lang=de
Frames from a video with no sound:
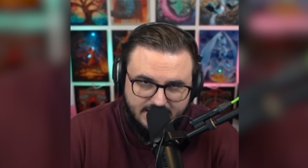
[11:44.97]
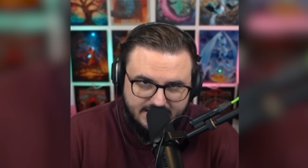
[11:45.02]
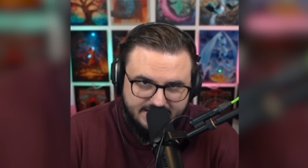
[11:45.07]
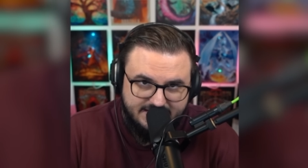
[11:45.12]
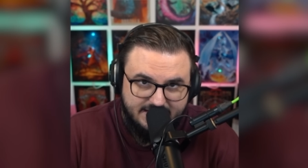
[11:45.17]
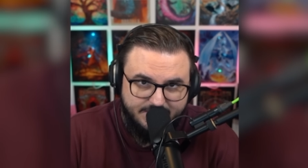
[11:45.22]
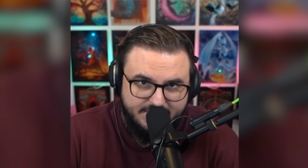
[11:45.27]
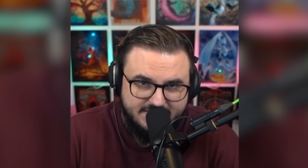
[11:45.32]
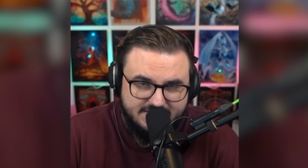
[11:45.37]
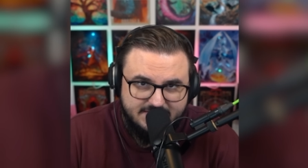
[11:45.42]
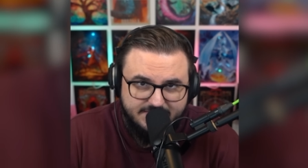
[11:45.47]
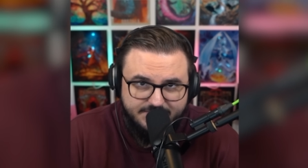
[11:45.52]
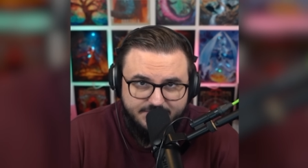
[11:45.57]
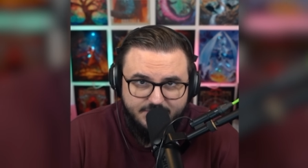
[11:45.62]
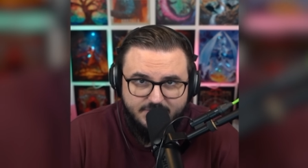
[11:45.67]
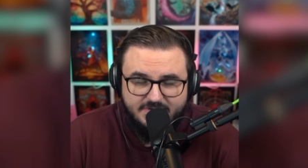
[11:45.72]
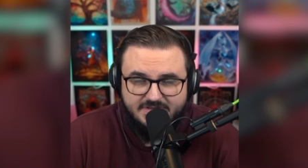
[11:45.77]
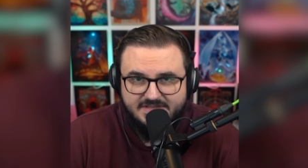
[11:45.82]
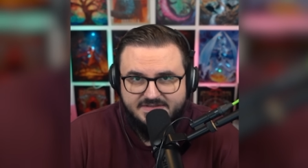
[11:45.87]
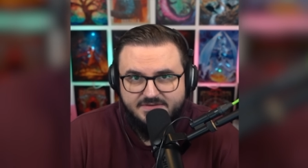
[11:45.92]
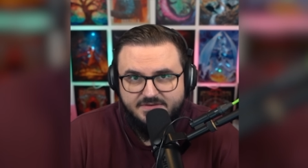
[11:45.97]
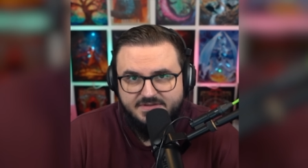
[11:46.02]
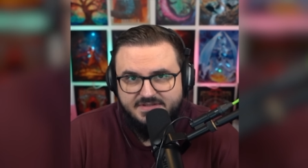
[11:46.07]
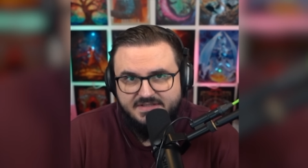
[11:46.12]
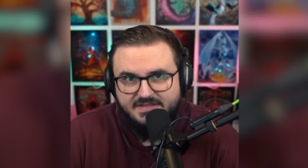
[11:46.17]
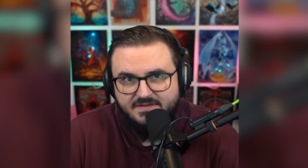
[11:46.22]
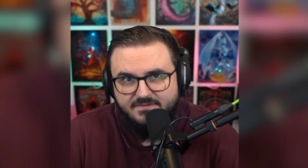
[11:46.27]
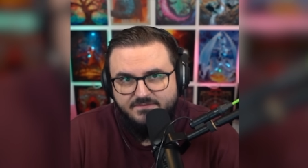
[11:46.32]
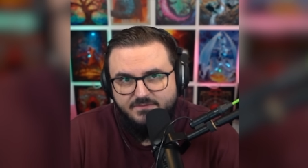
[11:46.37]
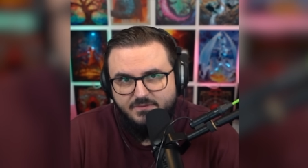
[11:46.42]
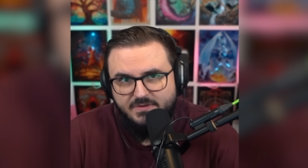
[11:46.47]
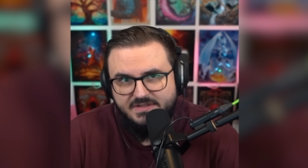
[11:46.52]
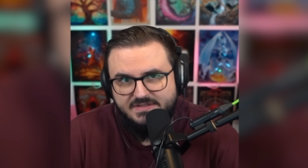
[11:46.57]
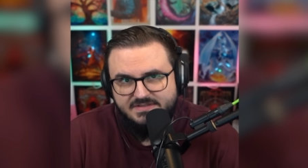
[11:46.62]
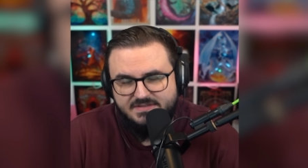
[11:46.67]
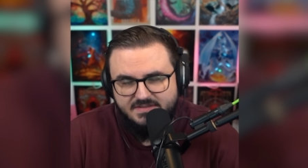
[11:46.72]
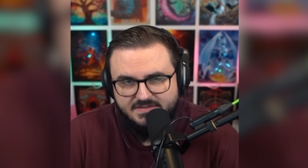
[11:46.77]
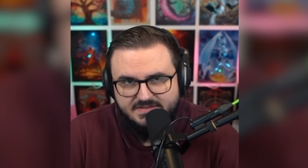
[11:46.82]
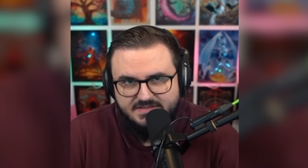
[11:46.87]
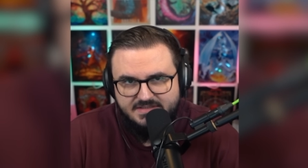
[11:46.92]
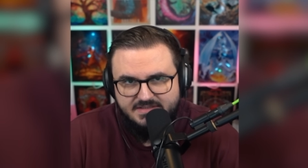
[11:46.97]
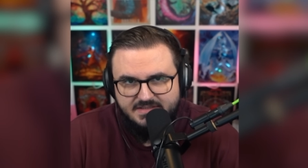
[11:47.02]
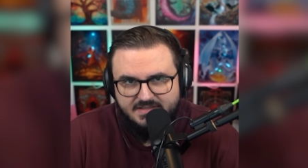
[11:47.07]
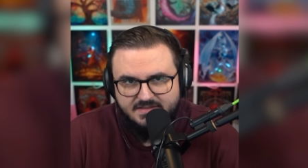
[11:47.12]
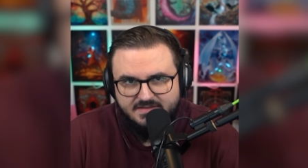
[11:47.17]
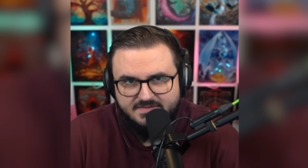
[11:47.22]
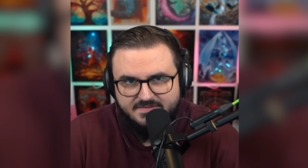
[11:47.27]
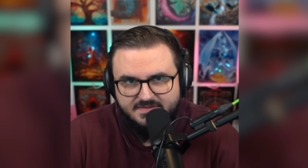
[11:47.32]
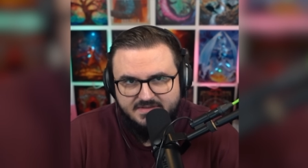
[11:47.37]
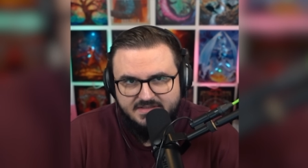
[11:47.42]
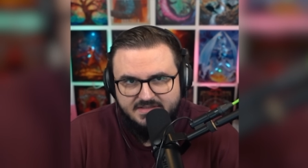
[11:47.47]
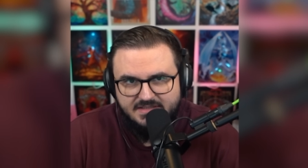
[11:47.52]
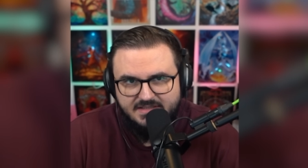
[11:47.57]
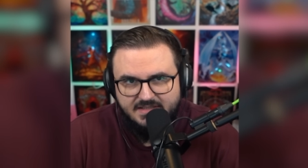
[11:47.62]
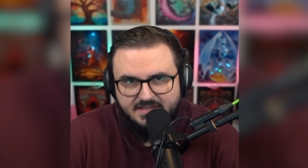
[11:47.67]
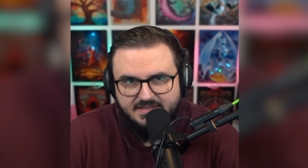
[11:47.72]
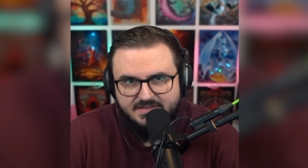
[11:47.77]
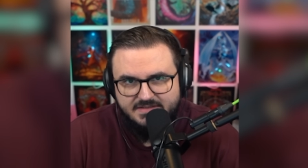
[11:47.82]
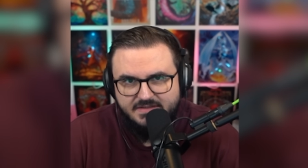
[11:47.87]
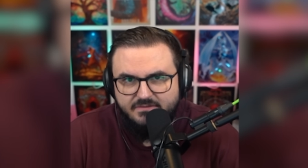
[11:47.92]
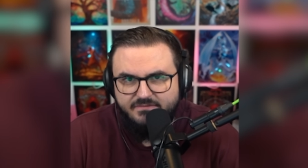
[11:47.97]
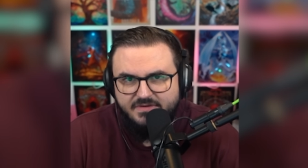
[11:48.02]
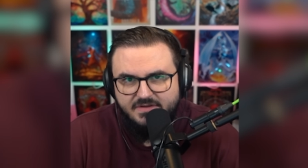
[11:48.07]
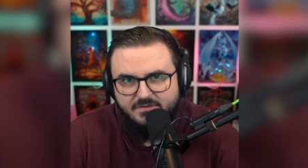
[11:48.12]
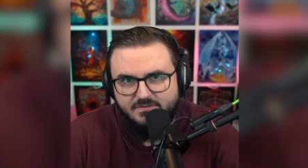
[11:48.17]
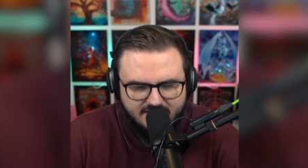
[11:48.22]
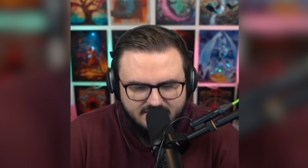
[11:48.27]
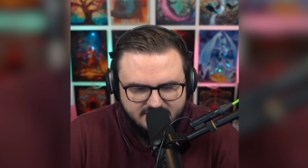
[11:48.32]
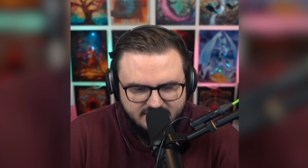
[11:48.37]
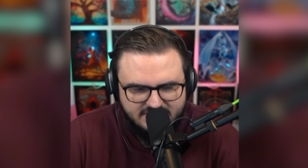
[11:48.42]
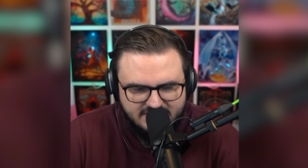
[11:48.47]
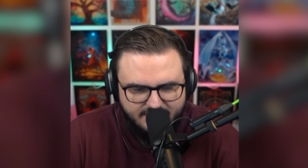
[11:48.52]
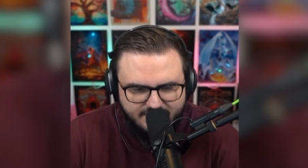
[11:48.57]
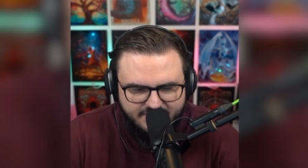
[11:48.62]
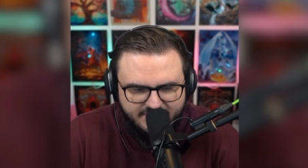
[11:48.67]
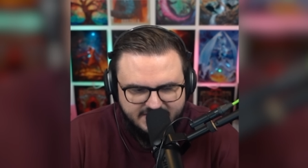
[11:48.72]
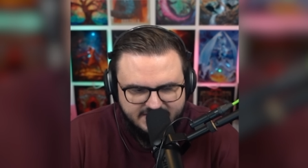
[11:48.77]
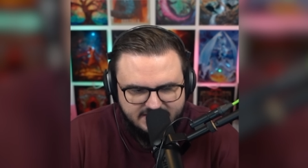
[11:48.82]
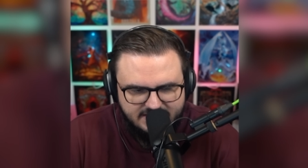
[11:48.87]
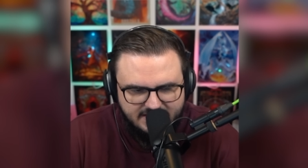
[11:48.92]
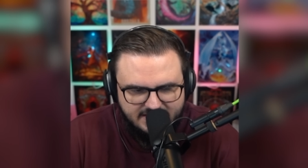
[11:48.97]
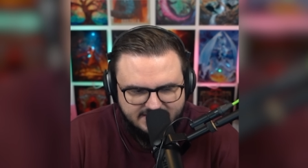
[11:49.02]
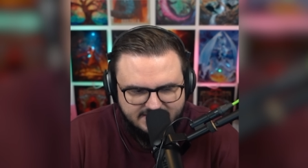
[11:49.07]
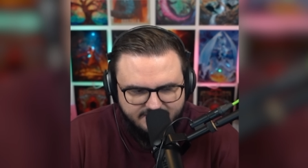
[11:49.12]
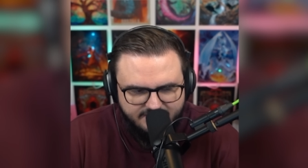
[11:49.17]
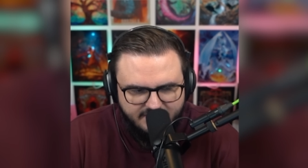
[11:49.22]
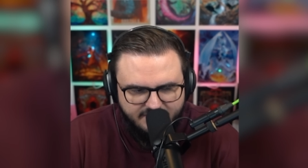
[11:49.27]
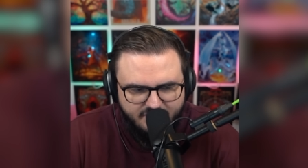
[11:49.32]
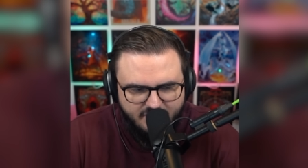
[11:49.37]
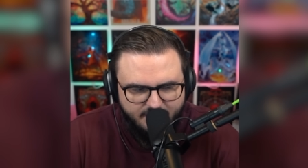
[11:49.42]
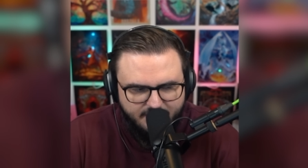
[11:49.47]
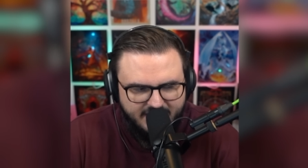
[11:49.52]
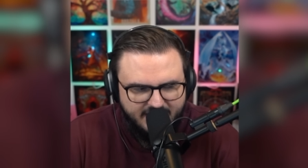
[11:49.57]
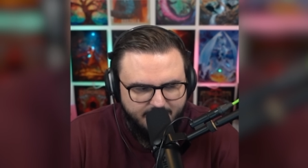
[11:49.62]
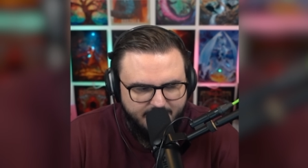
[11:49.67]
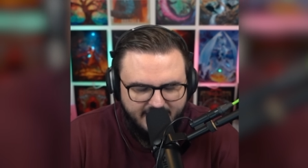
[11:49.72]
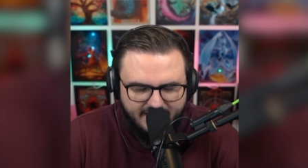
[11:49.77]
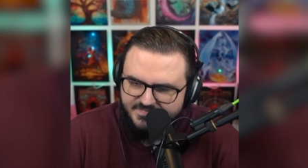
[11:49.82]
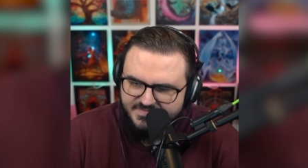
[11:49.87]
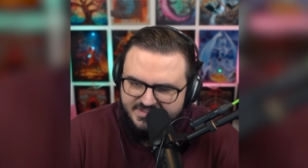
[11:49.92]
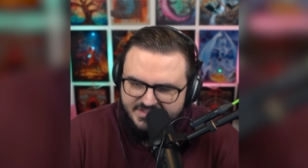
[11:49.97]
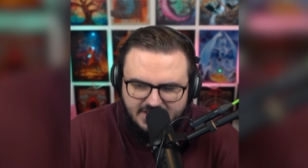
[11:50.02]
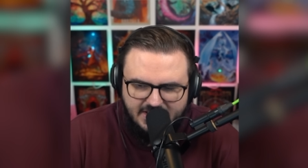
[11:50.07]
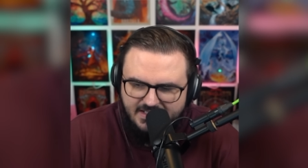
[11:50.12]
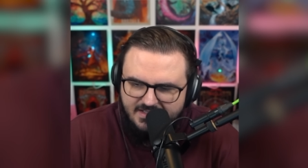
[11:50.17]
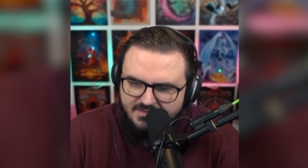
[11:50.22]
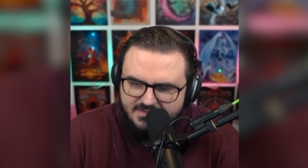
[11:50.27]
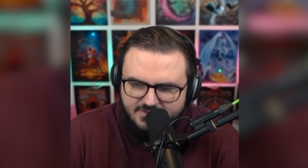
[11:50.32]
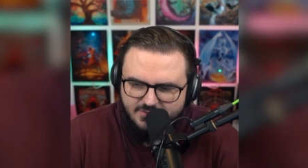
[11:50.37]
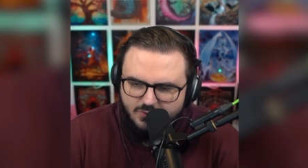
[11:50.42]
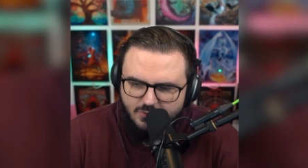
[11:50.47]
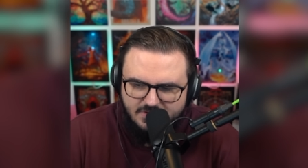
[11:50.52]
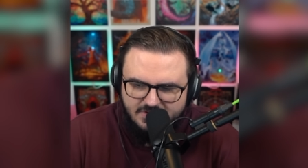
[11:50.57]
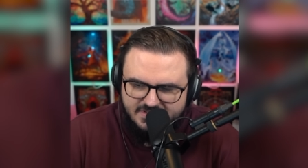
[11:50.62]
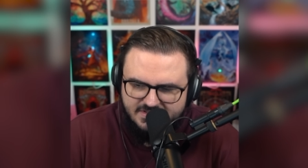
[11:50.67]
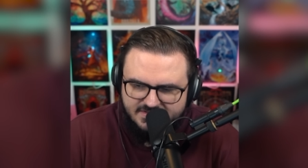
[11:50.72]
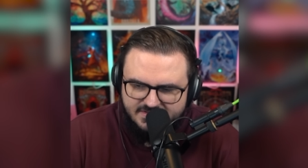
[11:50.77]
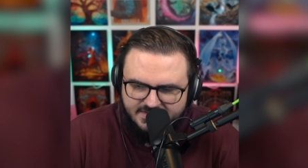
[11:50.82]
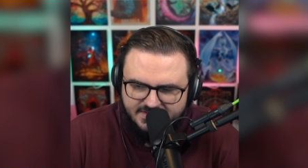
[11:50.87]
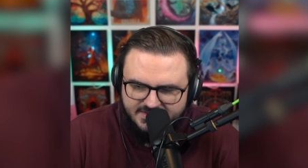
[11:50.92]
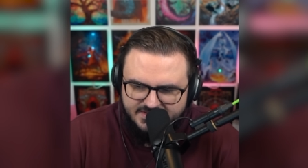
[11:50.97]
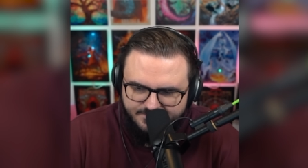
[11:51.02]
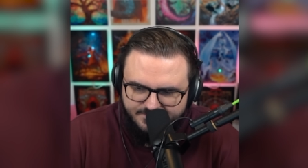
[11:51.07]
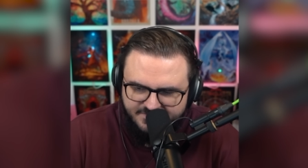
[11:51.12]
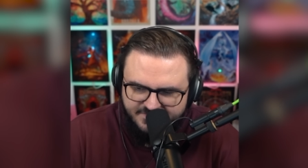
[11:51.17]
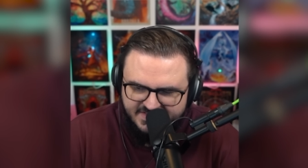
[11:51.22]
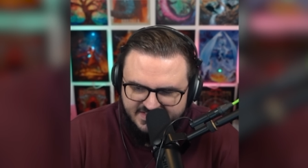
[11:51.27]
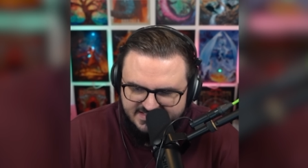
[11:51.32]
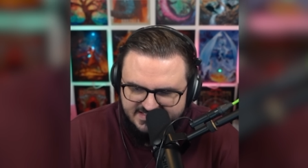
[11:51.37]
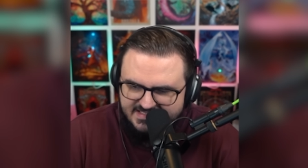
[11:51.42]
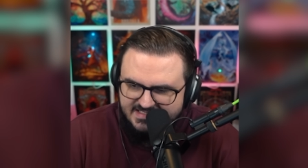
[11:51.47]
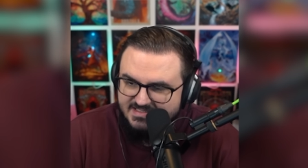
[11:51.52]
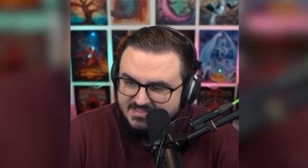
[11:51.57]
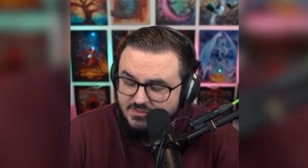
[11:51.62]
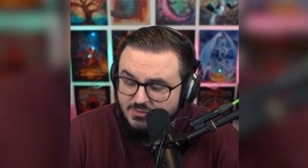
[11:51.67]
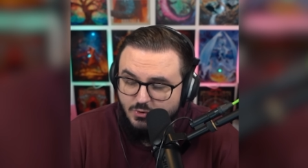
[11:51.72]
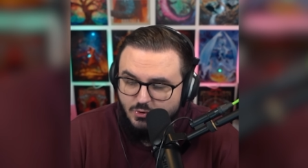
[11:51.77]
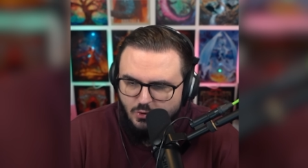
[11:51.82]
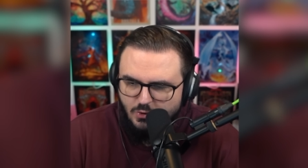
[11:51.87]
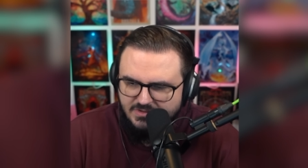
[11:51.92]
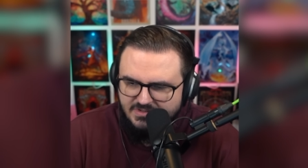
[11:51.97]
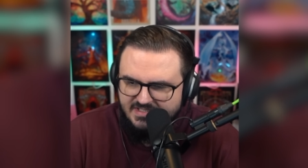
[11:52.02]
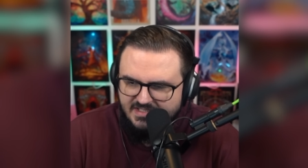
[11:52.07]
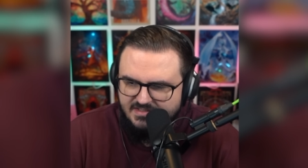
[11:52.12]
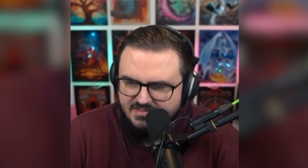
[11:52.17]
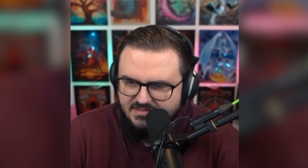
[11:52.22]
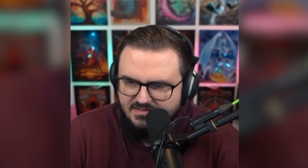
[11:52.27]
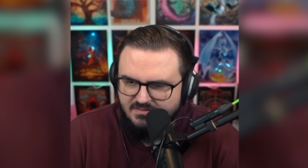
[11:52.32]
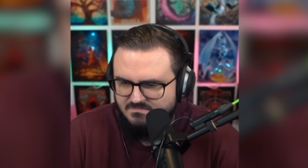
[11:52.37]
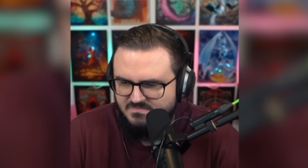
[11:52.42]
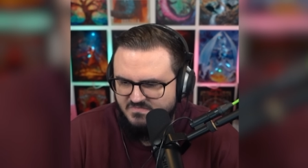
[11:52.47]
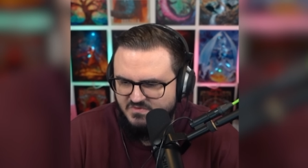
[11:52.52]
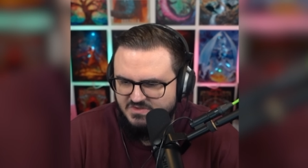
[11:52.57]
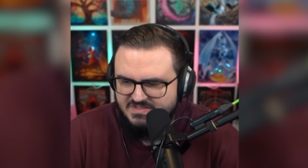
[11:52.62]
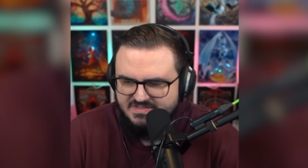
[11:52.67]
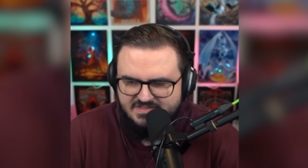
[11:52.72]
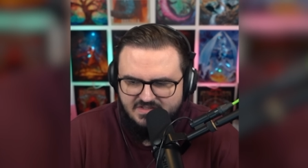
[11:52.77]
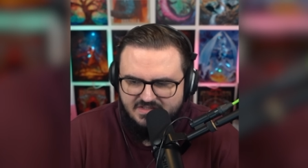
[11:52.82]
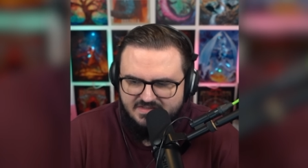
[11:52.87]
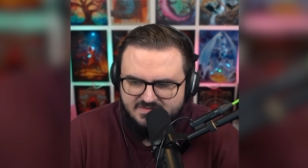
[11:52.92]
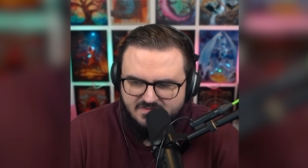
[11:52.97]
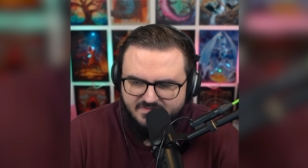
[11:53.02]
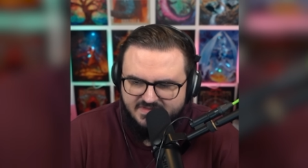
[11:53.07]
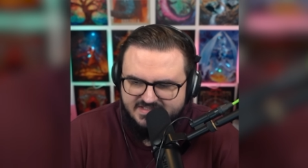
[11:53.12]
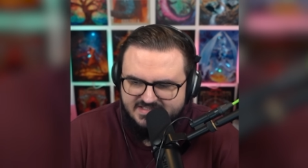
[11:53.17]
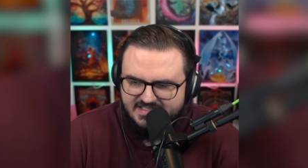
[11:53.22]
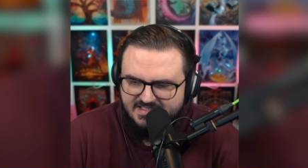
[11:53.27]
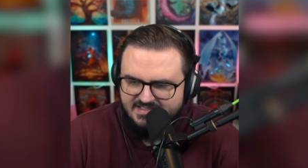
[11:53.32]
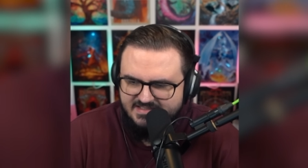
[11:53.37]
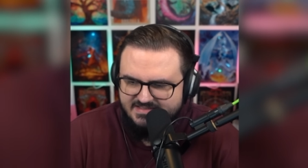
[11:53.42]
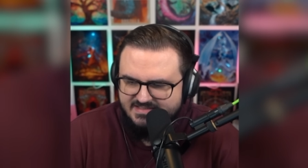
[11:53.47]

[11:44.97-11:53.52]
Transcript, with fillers: Ich habe das Gefühl, dass solche Influencer sich ihre, die Kritikvideos zusammenfassen lassen wie von Big Mac. Die, kriegen, die gucken das nicht. Wenn sie das geguckt hätte, würde sie sowas ja nicht